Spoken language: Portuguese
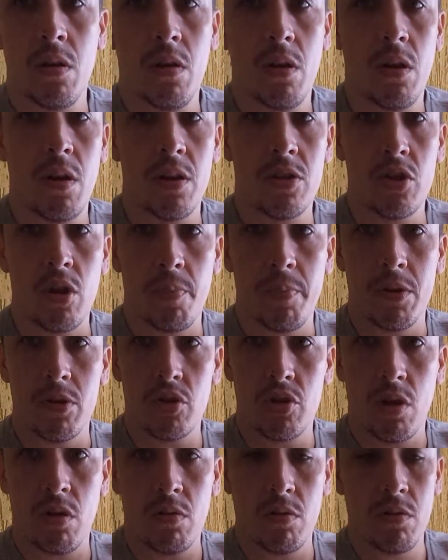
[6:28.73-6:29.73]
Olha só,
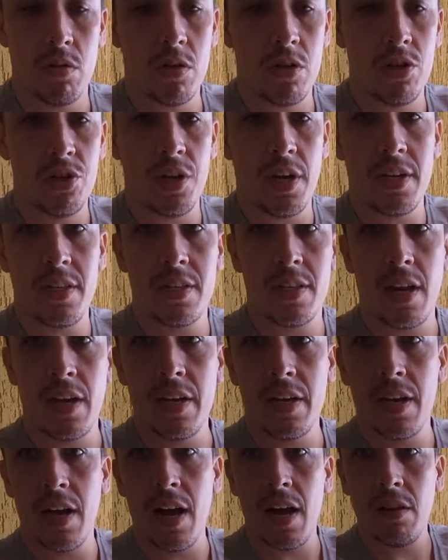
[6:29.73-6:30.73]
pessoal. Já está
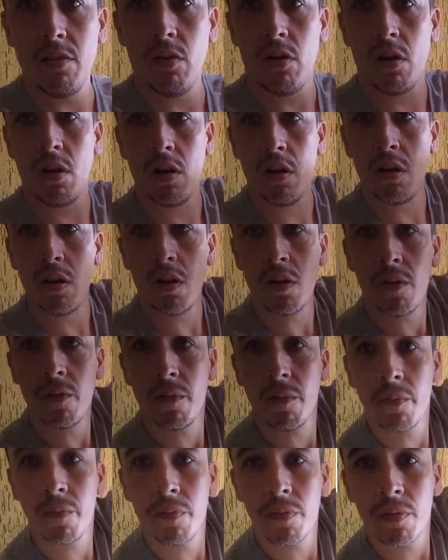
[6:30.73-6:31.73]
ligado, ó.
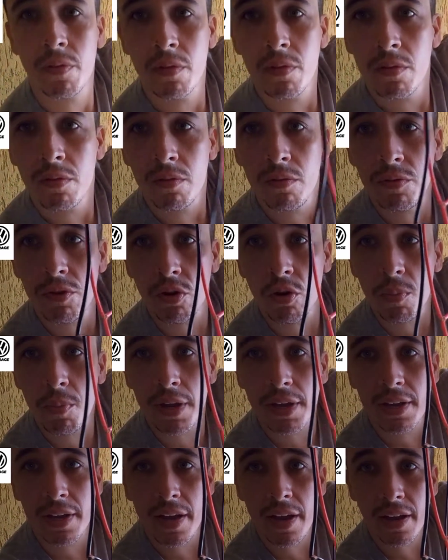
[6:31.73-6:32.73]
Viu como
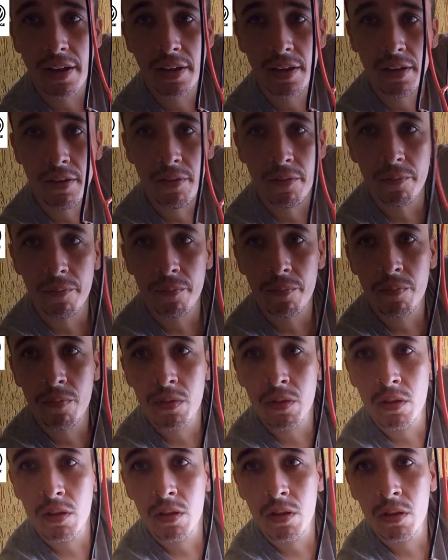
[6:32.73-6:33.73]
é que é aqui?
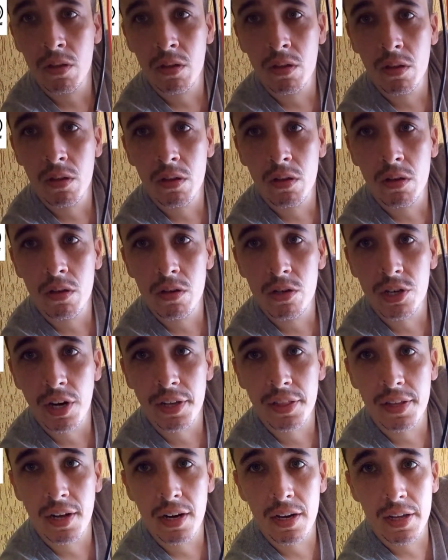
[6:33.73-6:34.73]
Já
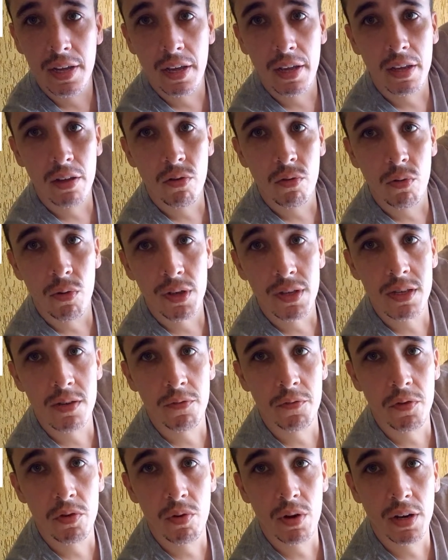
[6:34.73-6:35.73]
interliguei com esse
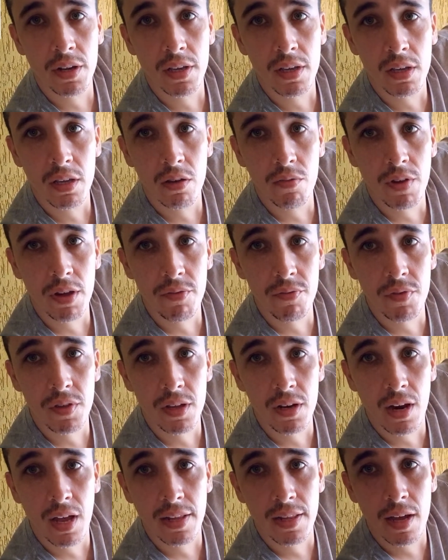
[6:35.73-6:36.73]
fio aqui que vai
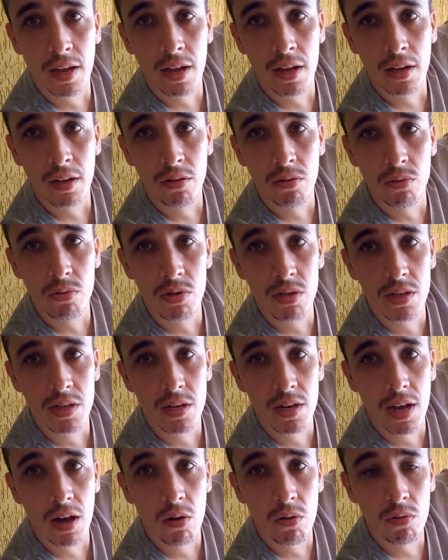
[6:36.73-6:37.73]
vir lá da, do
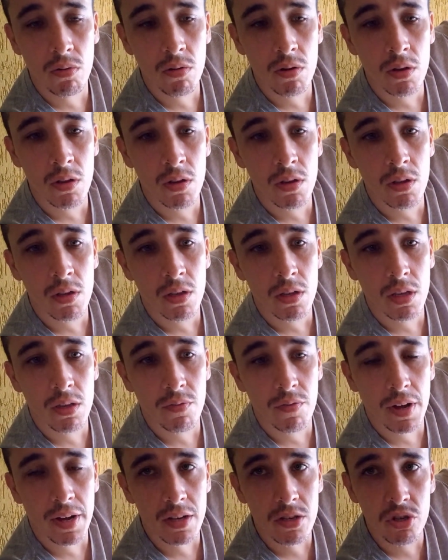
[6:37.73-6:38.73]
sinal que
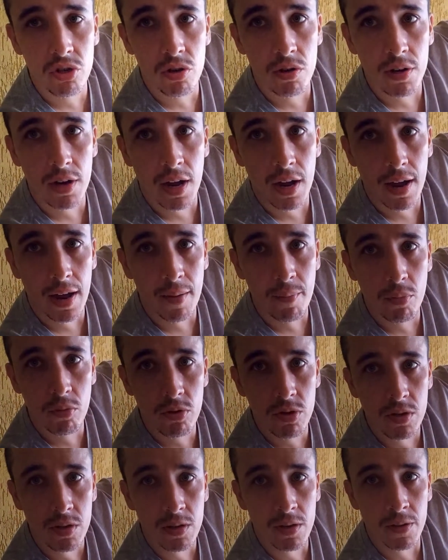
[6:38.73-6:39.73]
vai acionar a
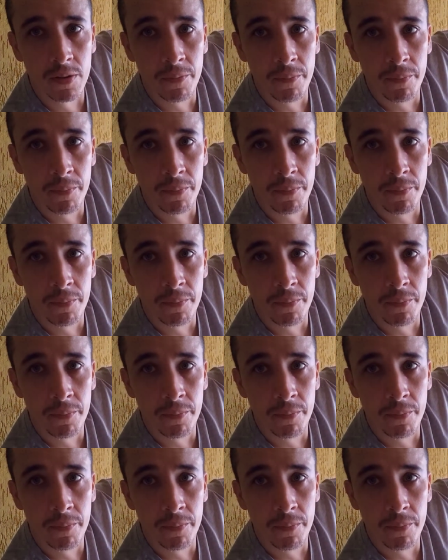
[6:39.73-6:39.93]
buzina,